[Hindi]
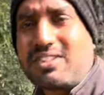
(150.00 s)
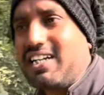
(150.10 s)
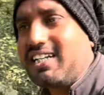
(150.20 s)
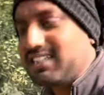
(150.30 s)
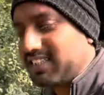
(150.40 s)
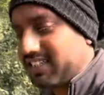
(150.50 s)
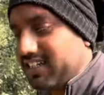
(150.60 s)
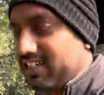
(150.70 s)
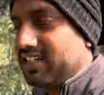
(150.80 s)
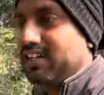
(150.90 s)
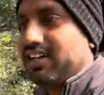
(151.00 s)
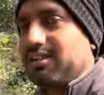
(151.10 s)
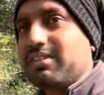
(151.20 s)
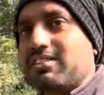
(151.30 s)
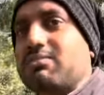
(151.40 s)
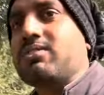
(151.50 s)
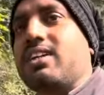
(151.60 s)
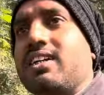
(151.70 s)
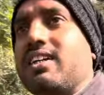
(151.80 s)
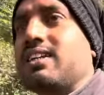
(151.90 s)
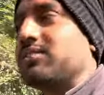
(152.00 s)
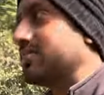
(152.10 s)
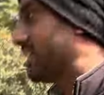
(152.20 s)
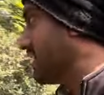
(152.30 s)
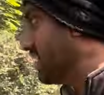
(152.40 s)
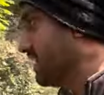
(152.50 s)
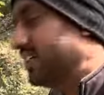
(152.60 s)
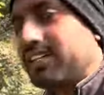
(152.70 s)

दिखा नहीं सकते अब यहाँ से भूख लग गया तो चले घर